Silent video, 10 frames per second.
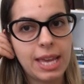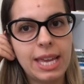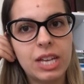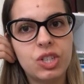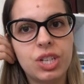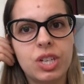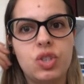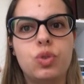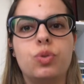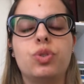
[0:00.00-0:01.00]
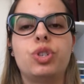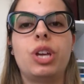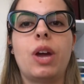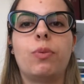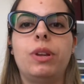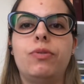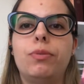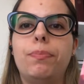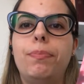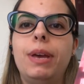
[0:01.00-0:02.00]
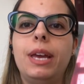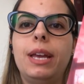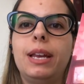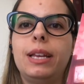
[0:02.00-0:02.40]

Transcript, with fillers: e a dica de hoje é um livro bem